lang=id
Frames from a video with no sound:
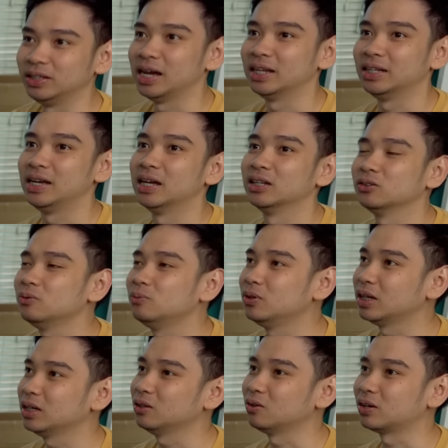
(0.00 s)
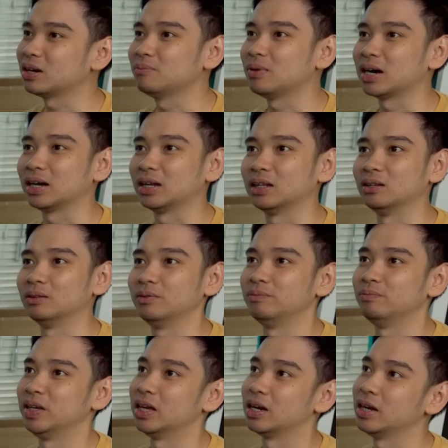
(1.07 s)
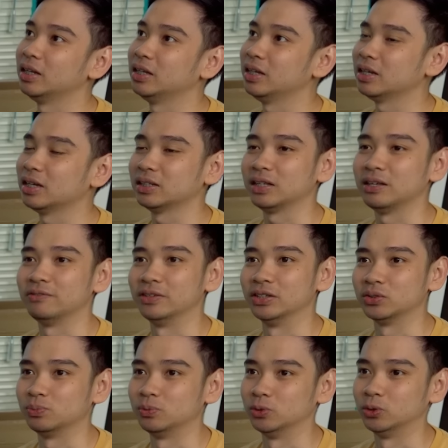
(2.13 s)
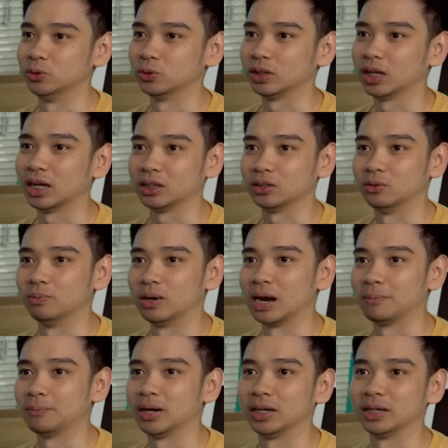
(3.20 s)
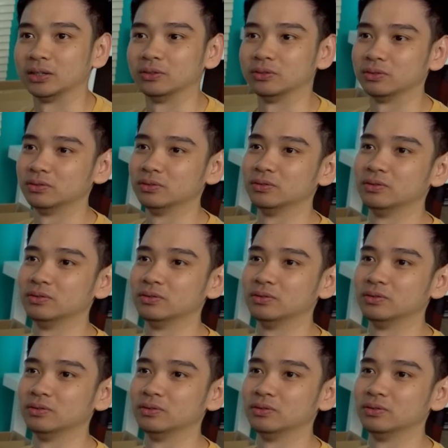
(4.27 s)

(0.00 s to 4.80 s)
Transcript: dia digantung mungkin orang bakal ngira ini TV 10 juta atau berapa gitu.